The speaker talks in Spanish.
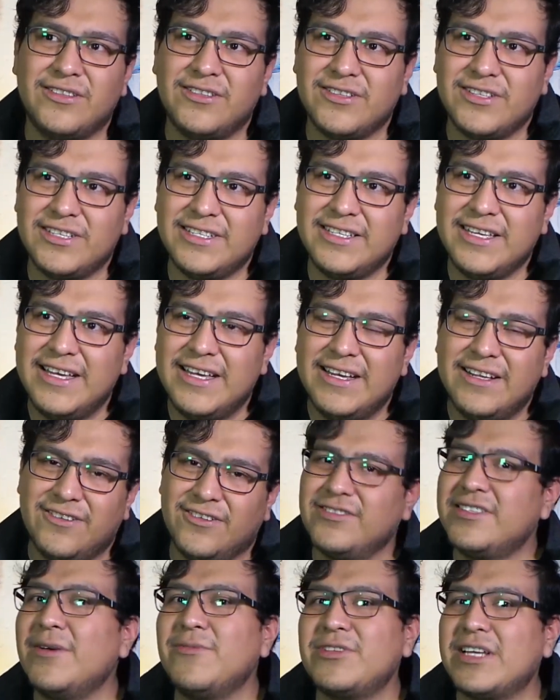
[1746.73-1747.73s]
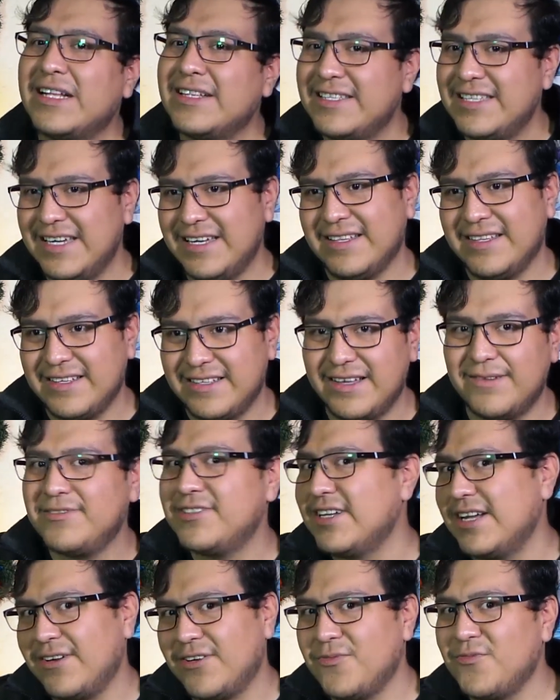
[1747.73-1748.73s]
Entonces no estamos al 100,
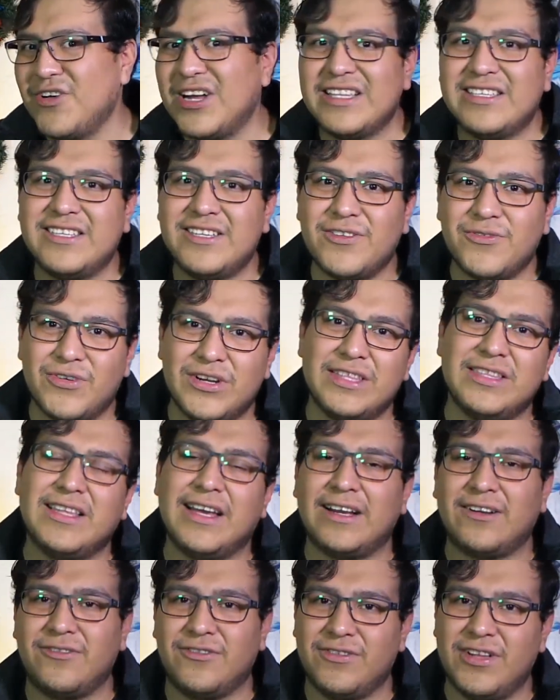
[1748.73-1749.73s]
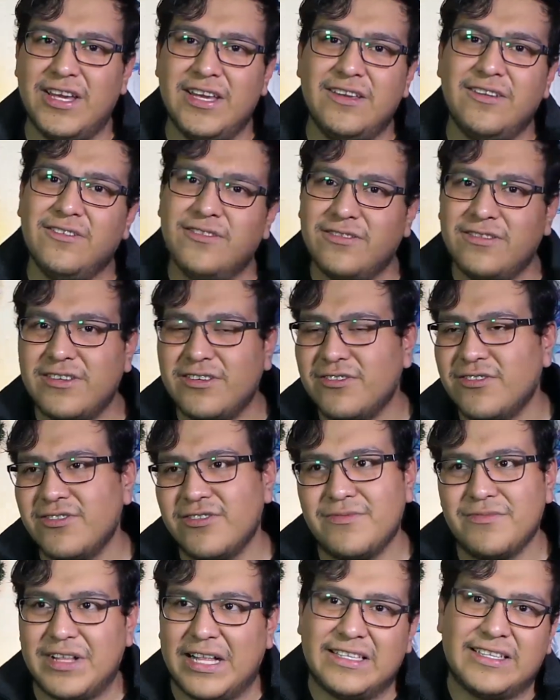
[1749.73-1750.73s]
estamos como al 50 con ellos y yo